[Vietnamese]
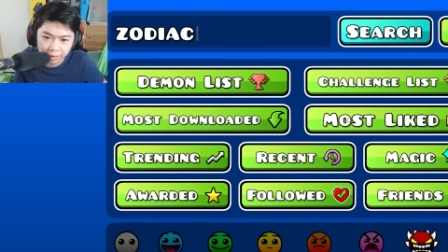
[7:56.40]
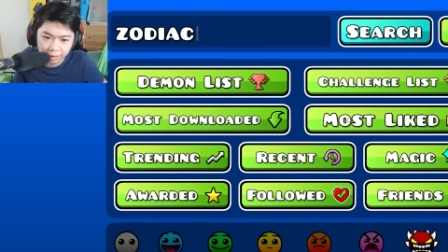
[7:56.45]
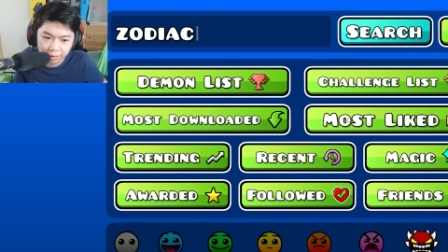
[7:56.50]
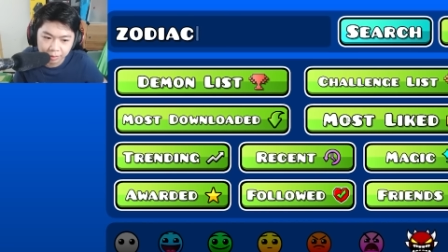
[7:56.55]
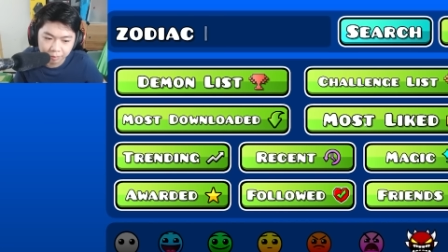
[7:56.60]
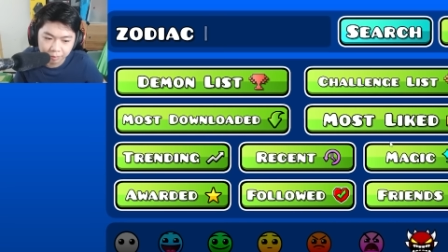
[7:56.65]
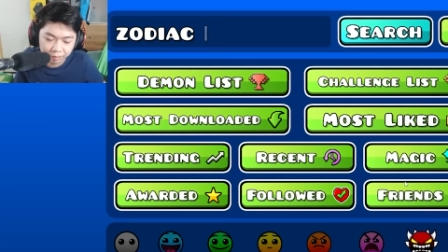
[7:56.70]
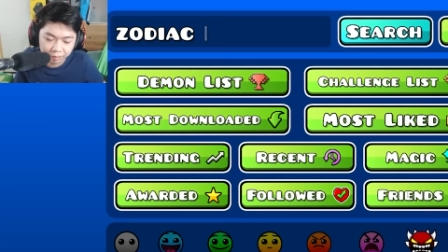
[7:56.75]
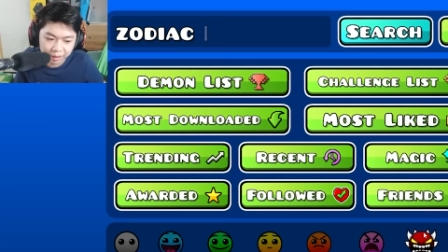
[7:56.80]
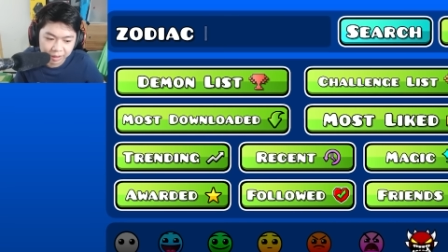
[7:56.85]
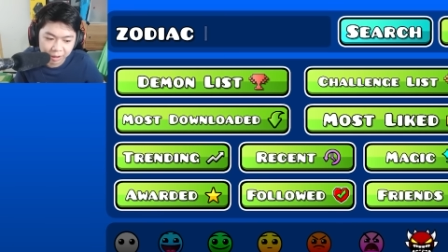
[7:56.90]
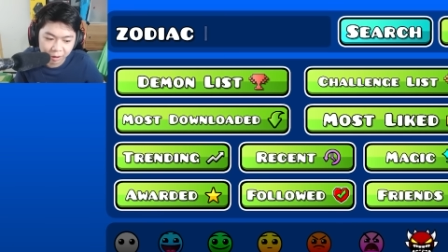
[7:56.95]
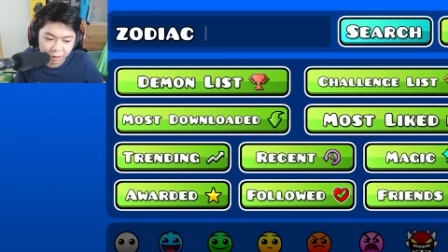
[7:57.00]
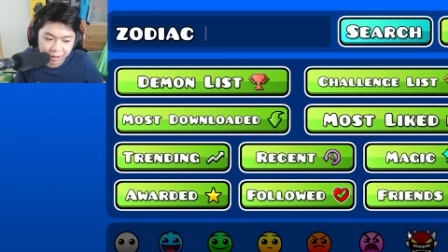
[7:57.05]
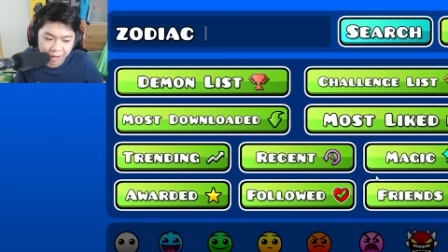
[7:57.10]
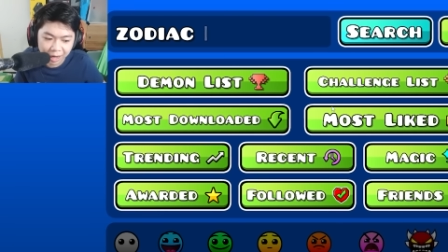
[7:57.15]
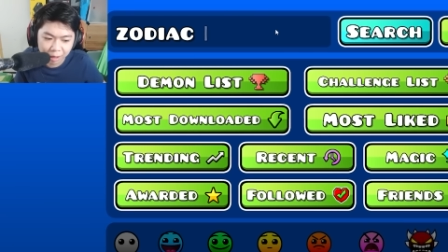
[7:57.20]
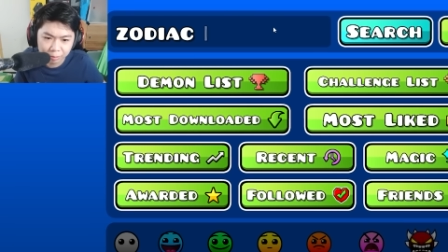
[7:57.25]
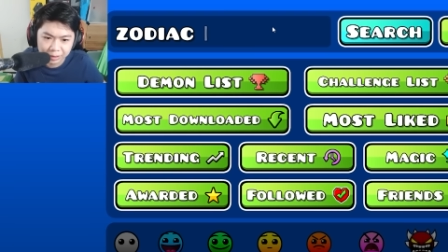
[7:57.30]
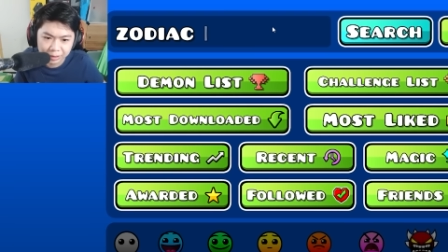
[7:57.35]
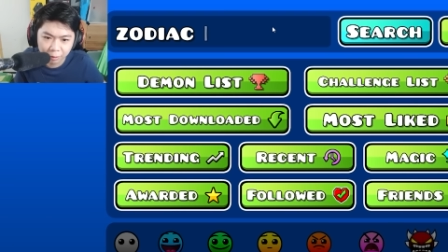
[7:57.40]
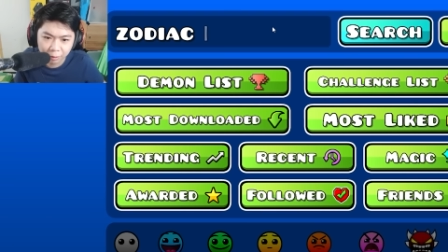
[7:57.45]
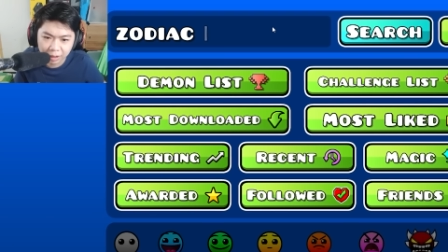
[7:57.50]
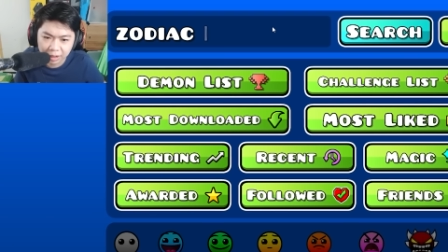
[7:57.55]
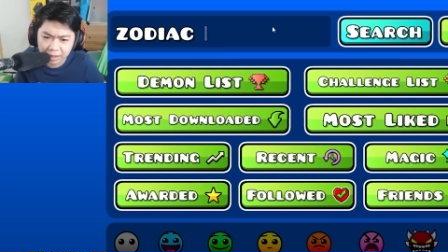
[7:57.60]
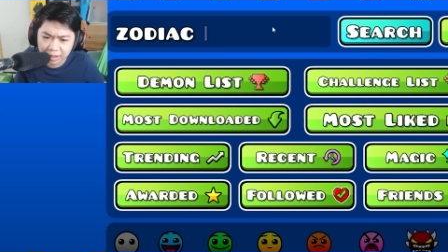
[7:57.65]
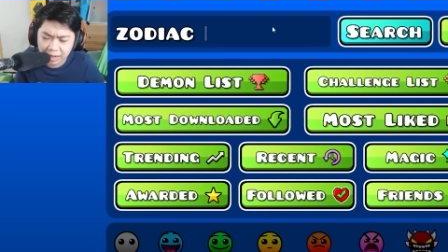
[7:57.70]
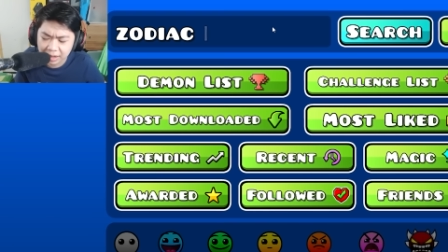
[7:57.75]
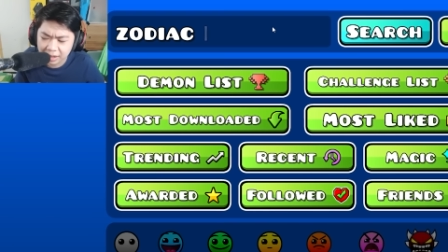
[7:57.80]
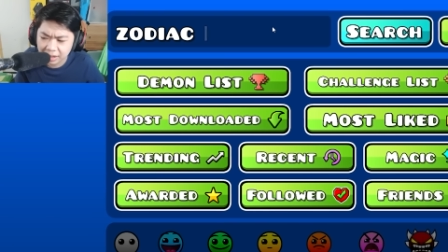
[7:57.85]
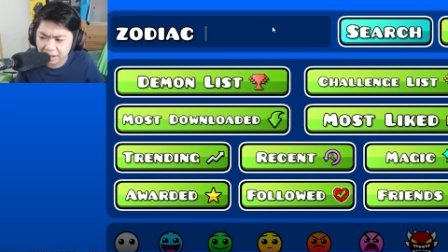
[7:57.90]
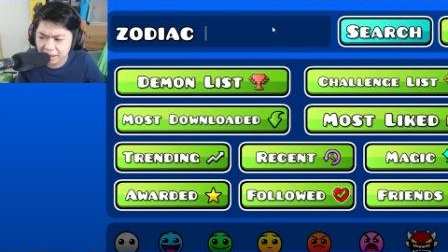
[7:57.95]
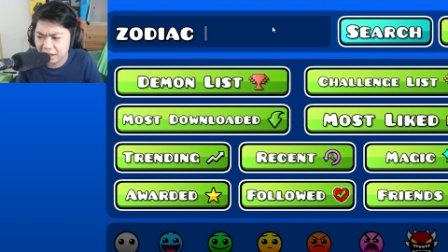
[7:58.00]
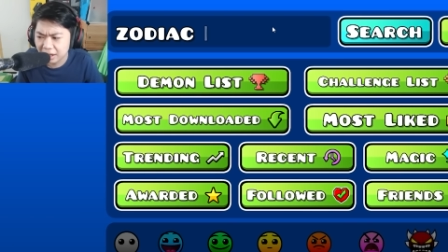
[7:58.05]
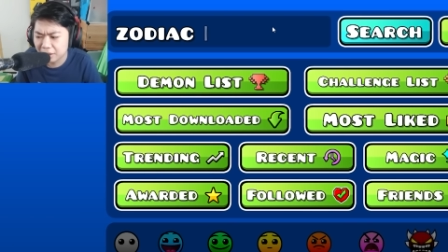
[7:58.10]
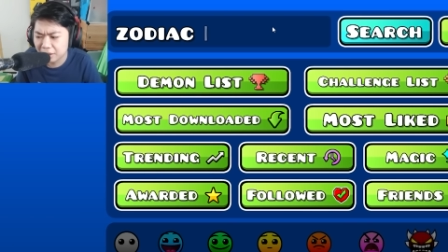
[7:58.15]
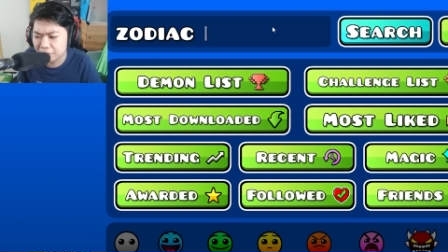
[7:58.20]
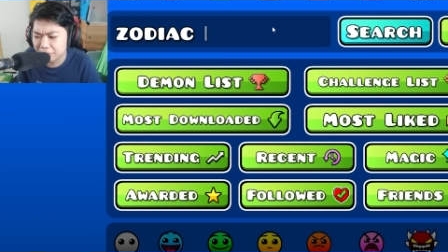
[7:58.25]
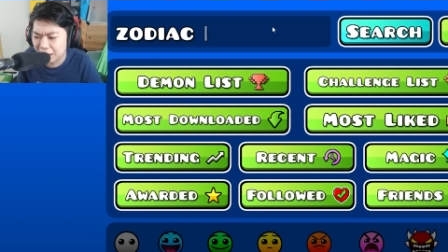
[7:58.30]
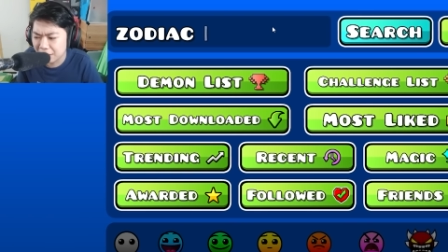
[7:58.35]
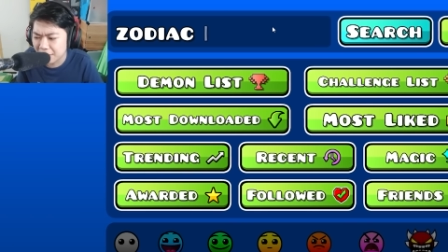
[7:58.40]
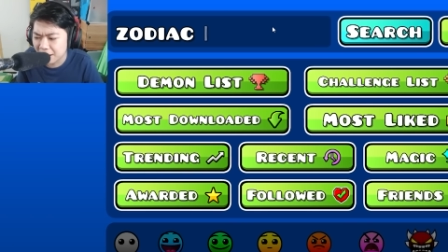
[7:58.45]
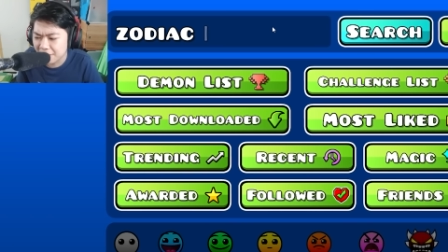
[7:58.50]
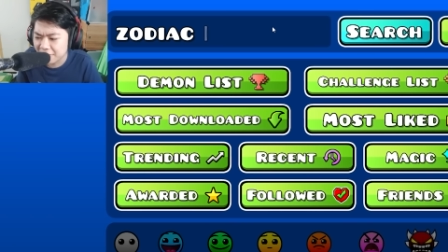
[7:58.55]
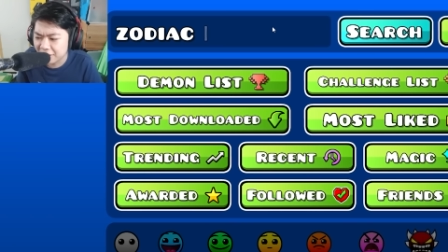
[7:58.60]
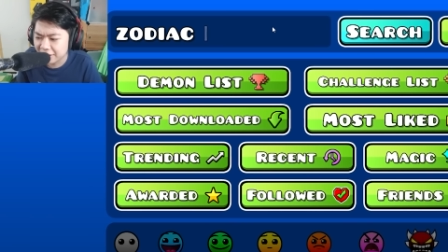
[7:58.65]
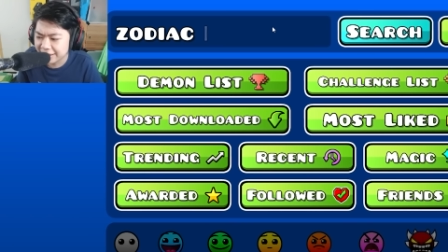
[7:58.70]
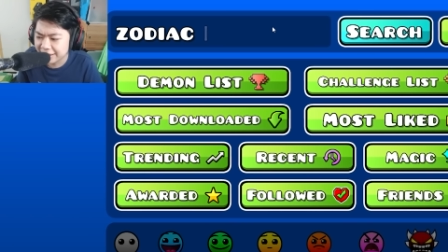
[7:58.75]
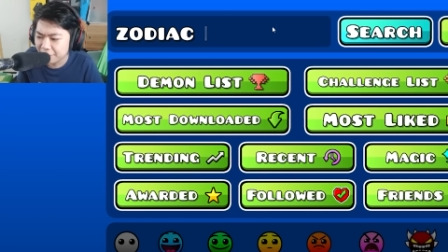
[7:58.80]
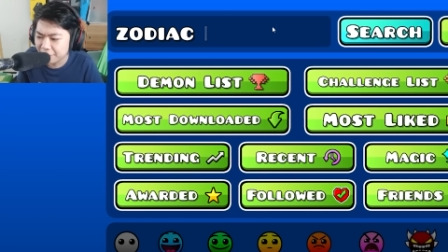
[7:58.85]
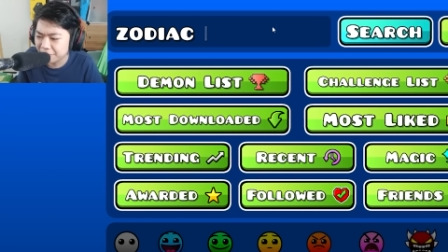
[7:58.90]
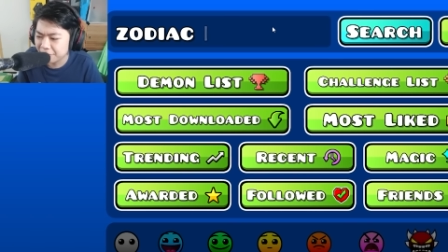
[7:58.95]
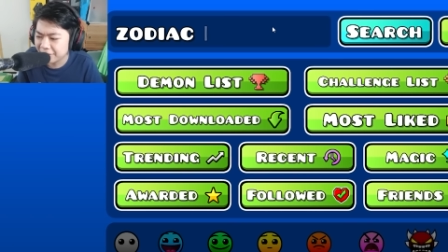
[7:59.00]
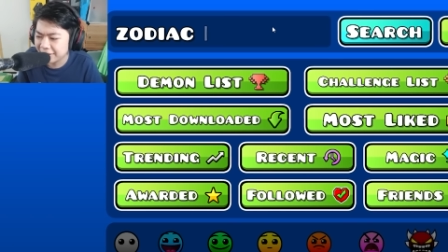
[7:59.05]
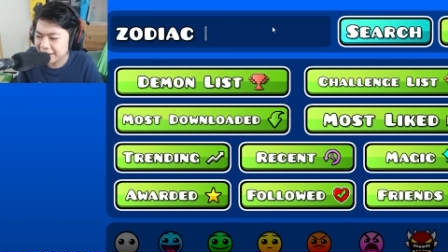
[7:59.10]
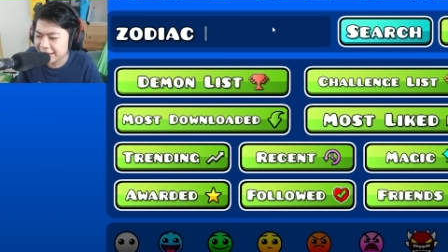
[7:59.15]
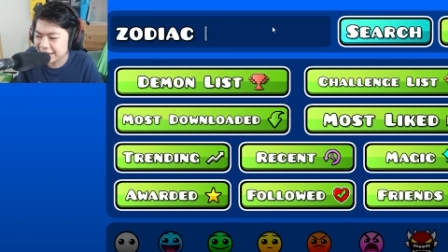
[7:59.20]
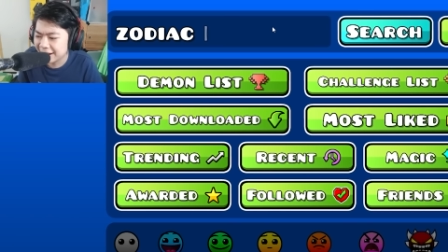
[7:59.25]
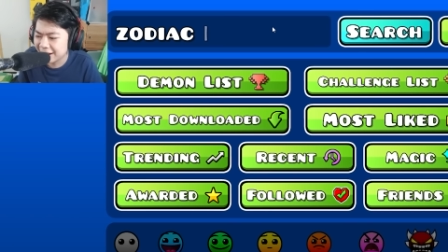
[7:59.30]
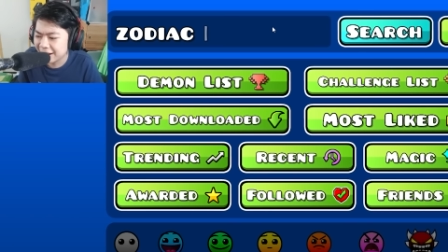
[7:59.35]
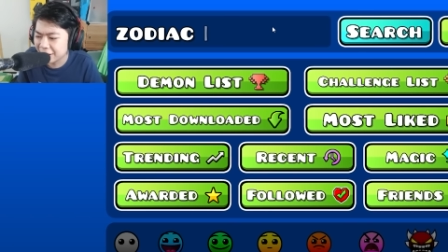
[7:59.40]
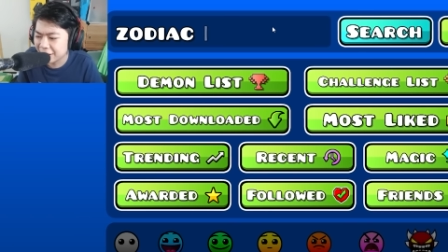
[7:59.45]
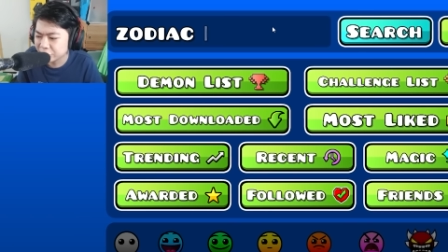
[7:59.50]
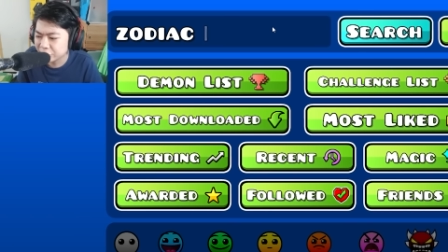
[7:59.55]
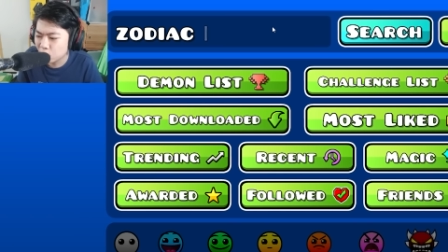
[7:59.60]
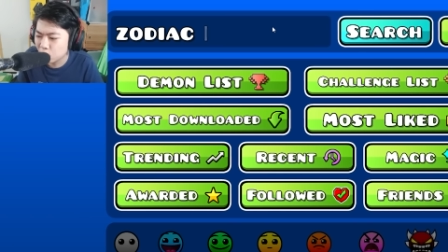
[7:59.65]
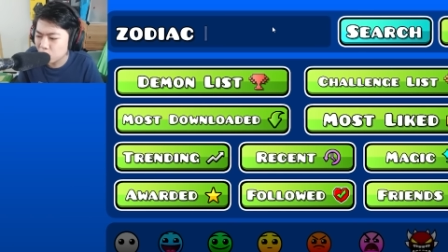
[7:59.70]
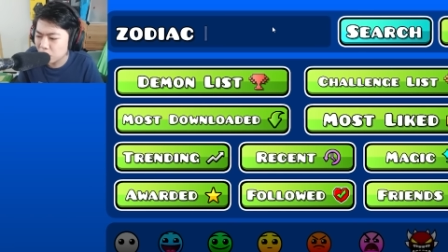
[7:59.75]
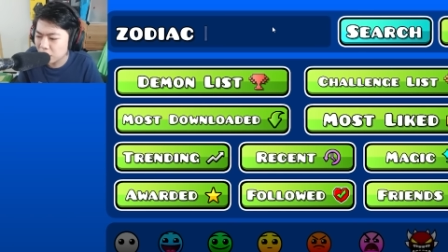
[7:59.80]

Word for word: mình bị hồi hộp sau cái cái 77% ờ, Yatarasu á